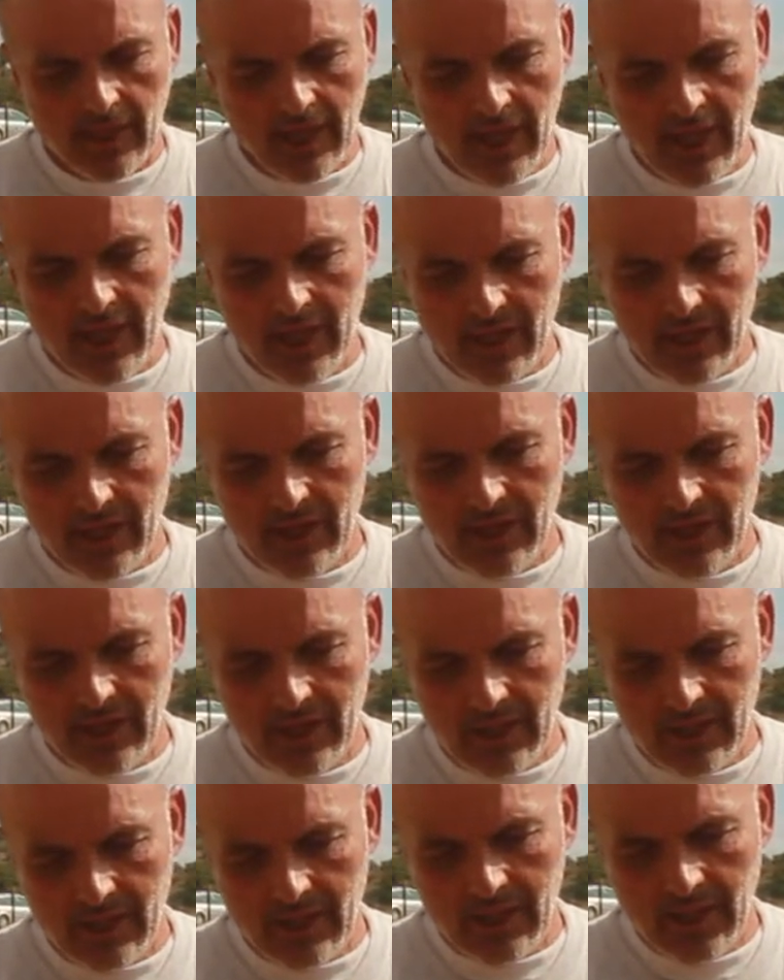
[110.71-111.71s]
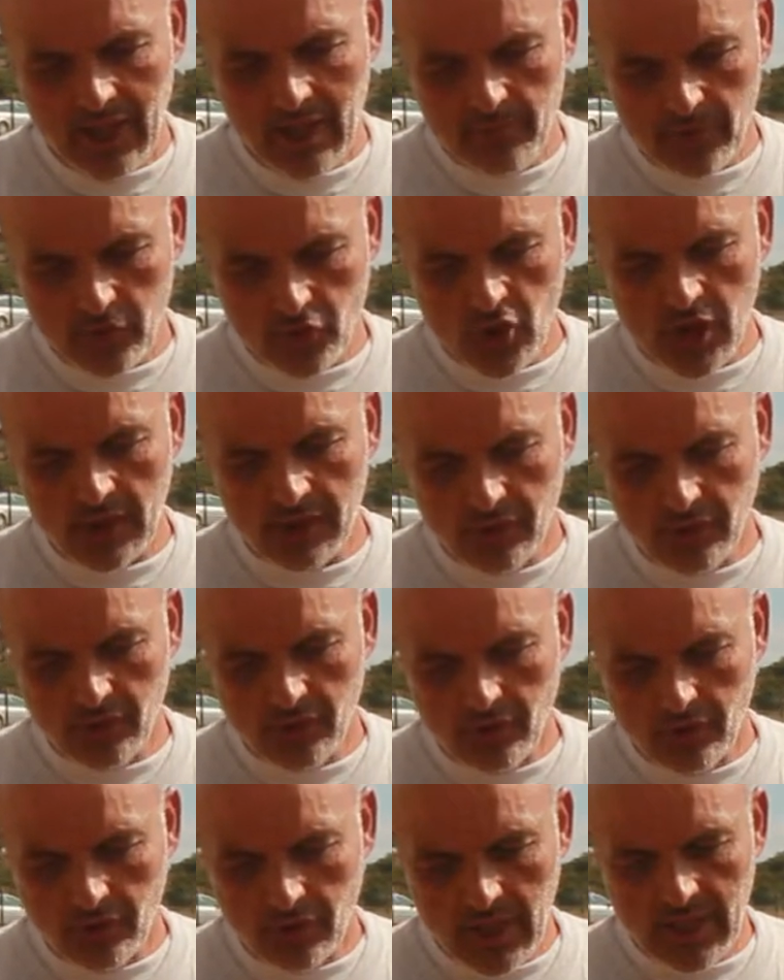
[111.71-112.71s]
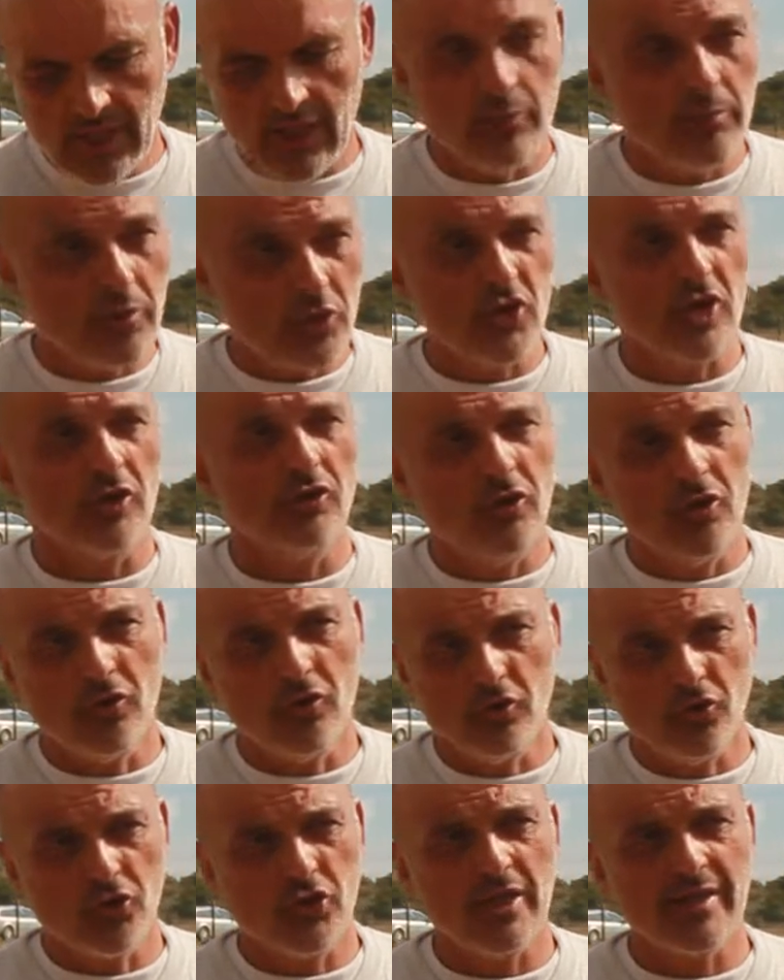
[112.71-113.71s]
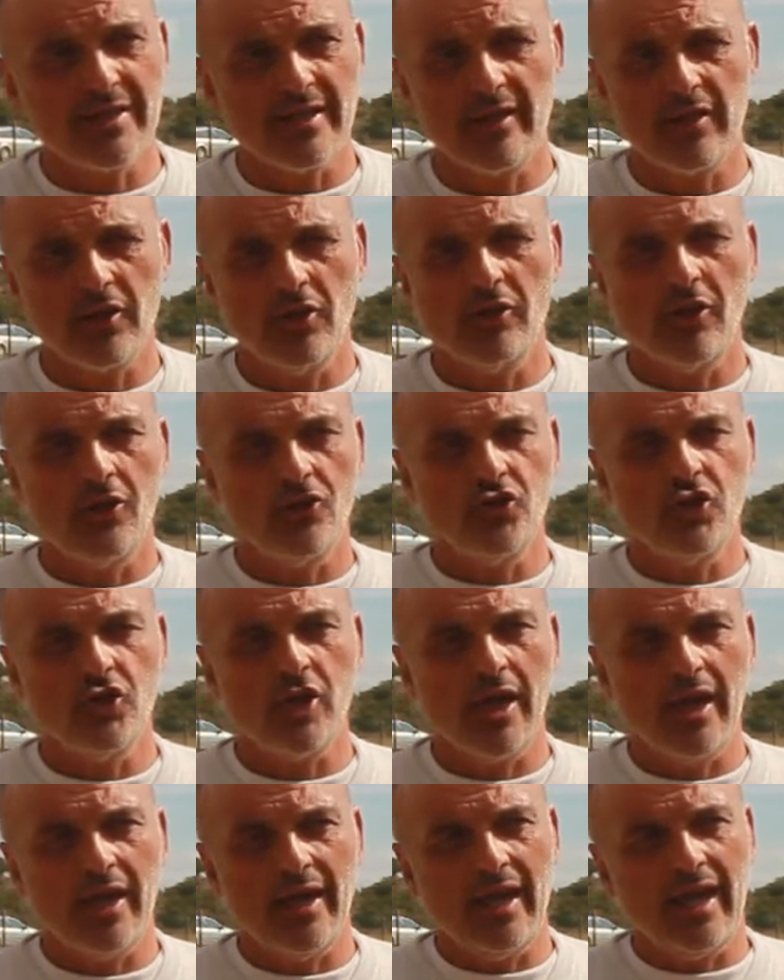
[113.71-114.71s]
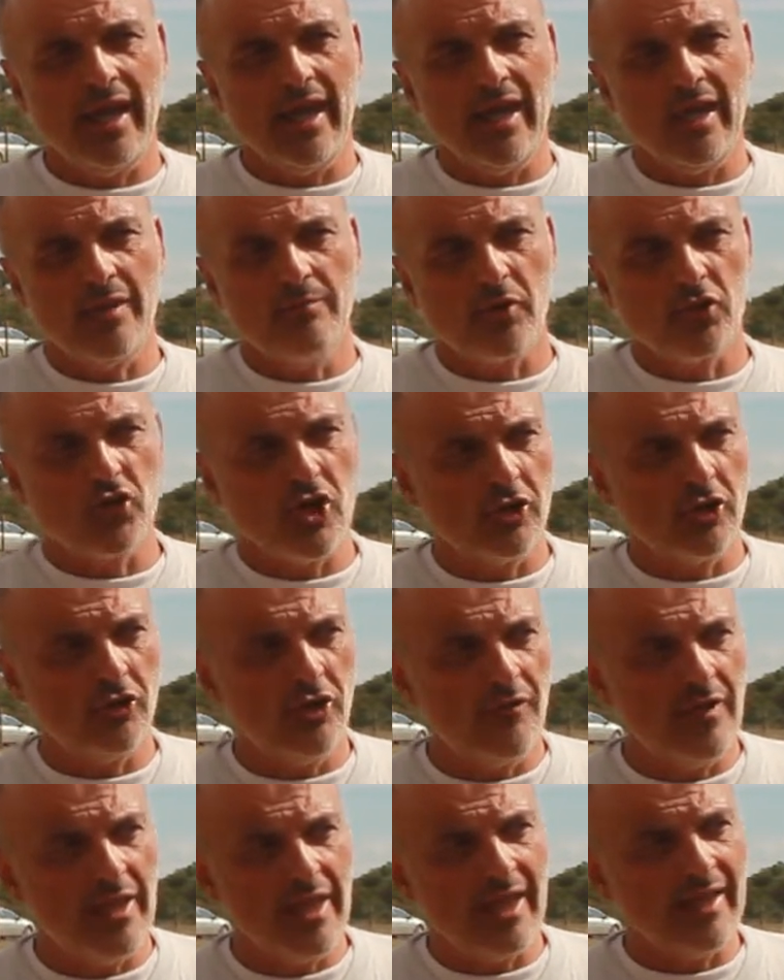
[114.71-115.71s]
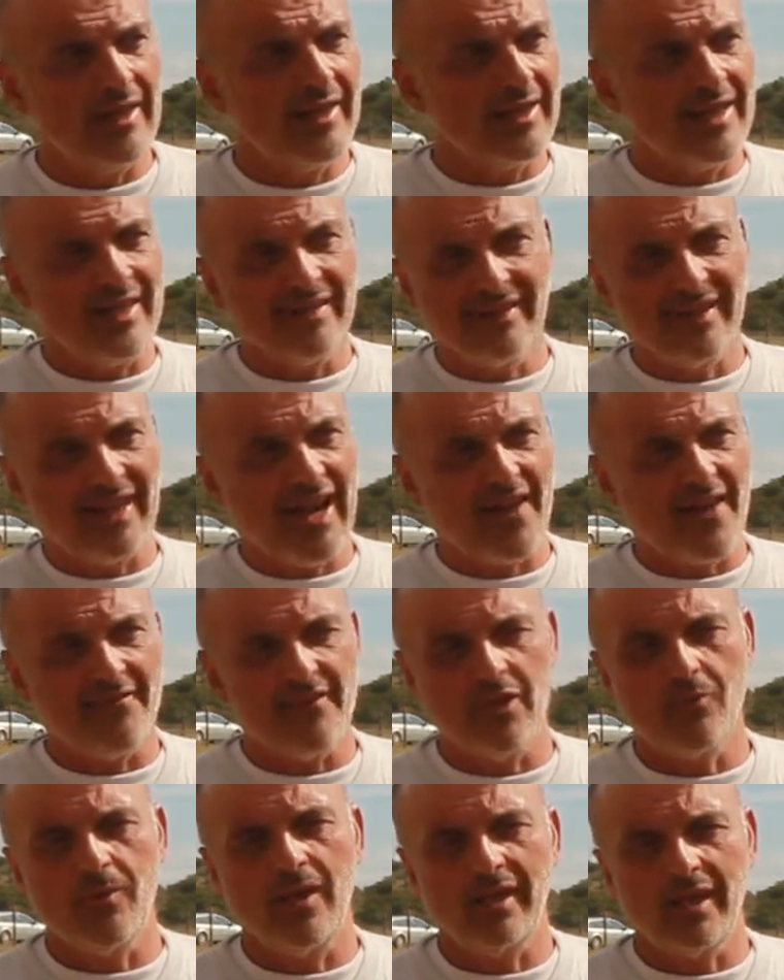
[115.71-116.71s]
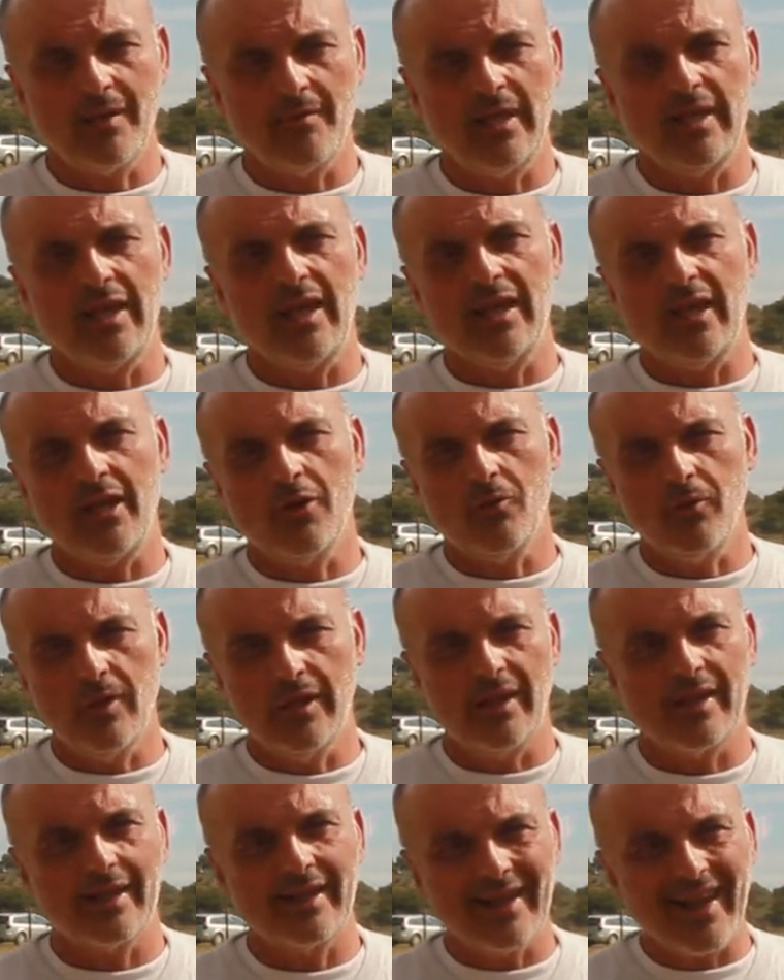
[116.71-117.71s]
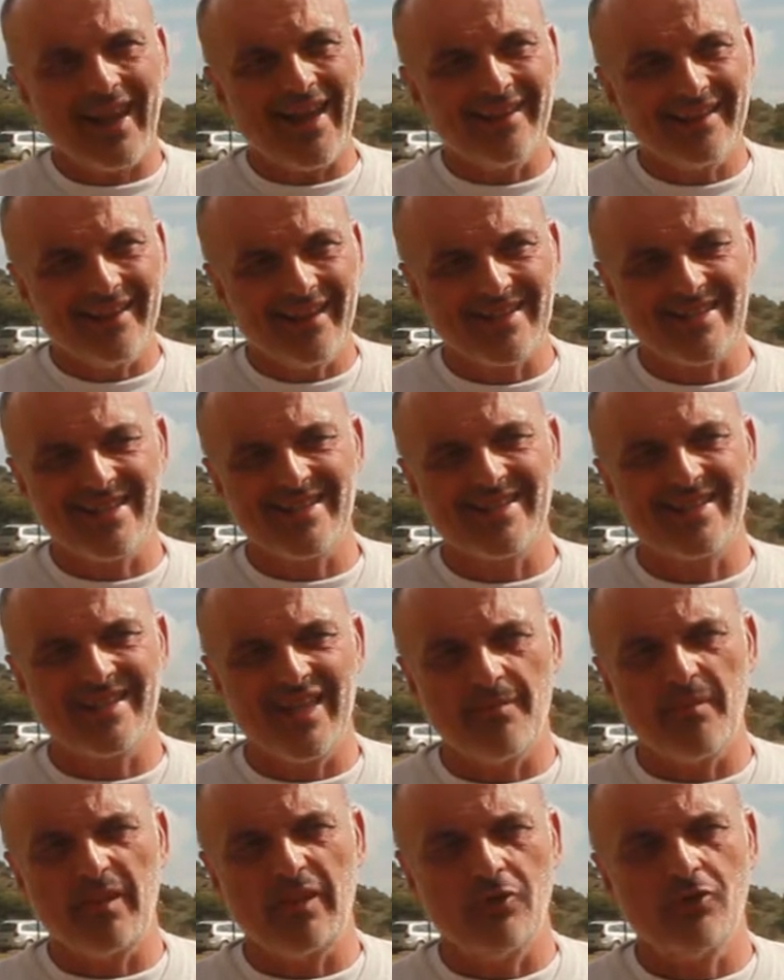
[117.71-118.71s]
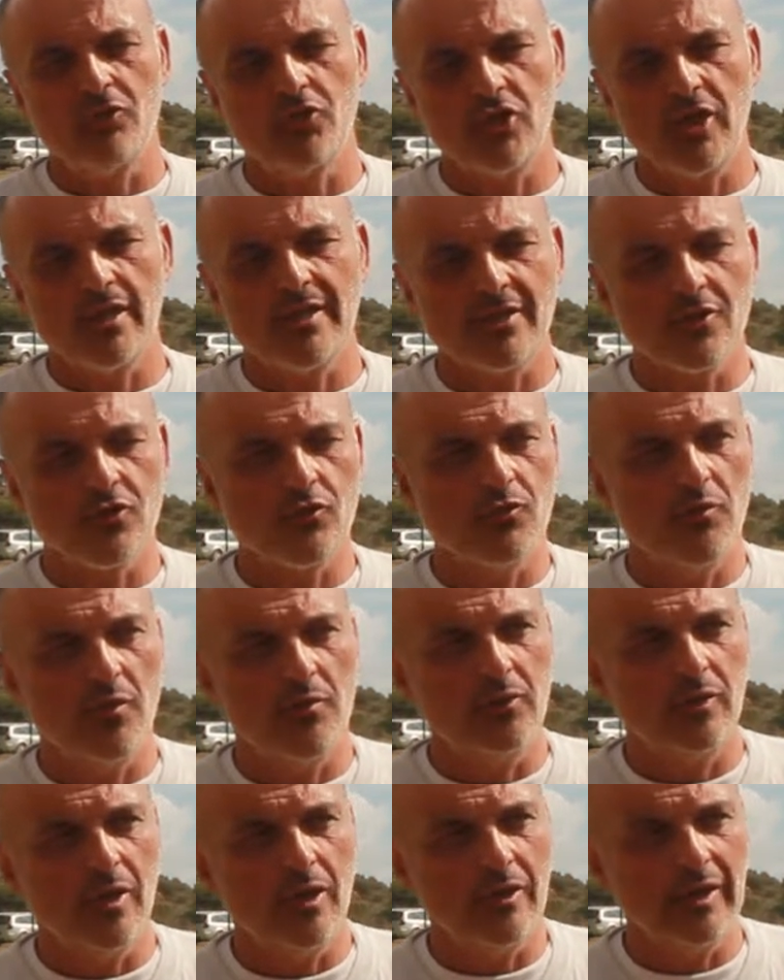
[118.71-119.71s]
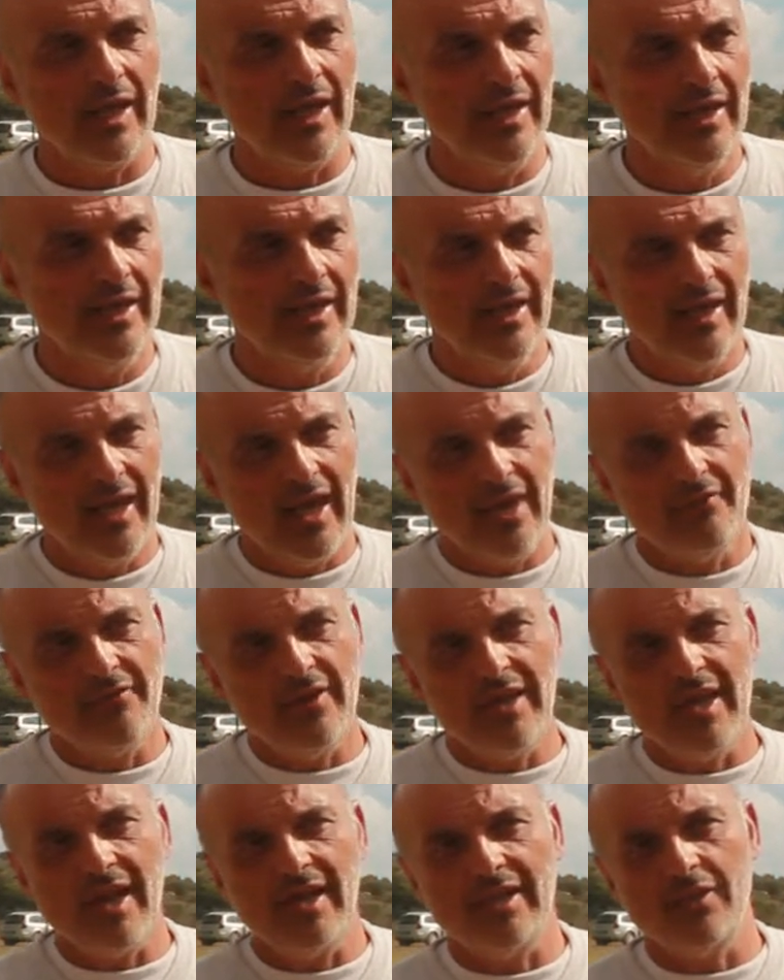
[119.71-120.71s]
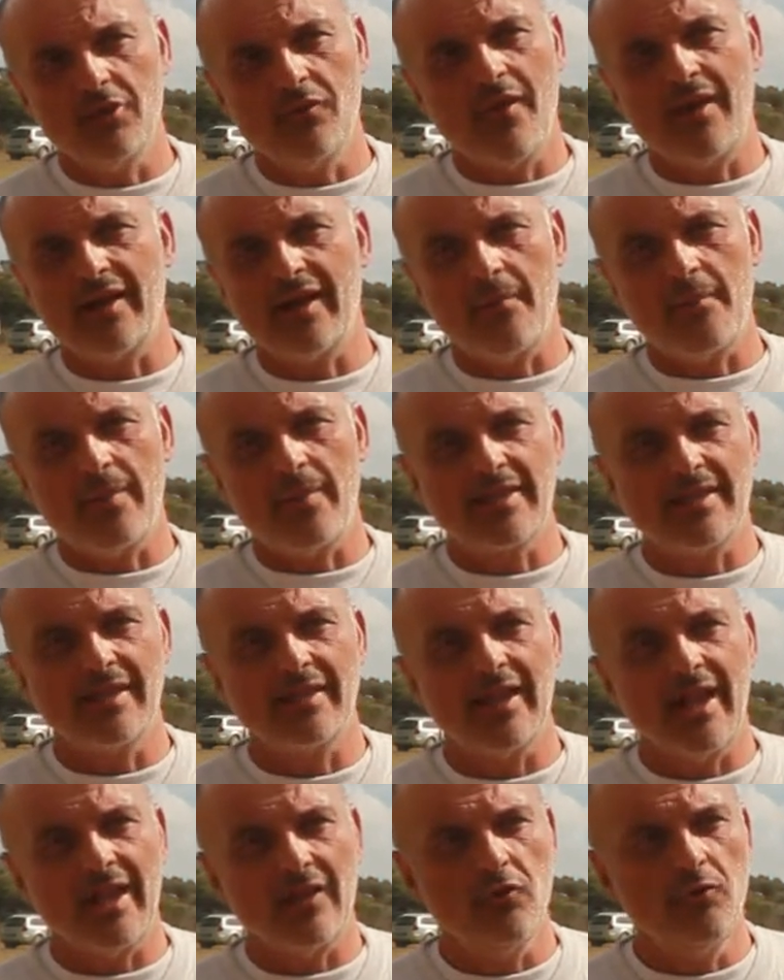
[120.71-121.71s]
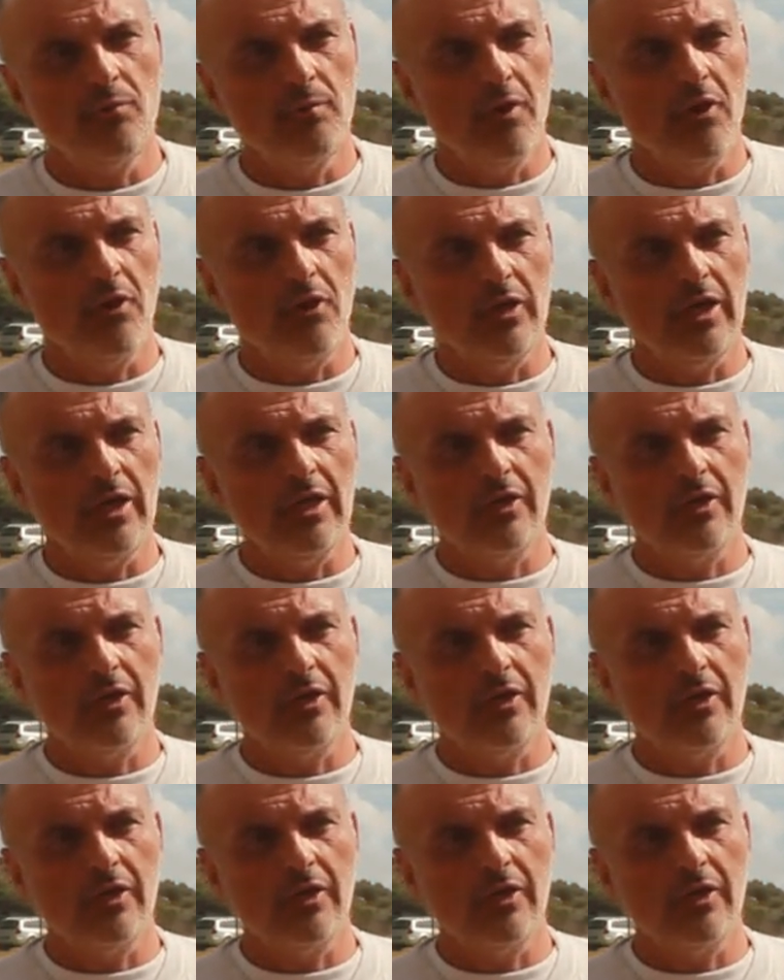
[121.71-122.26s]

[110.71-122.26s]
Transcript: e eh, il progetto era un progetto di conoscenza archeologica e il progetto di Vignale rientrava in qualche maniera in quel grande sistema di conoscenza sul Populonia e Vignale doveva rappresentare un po' il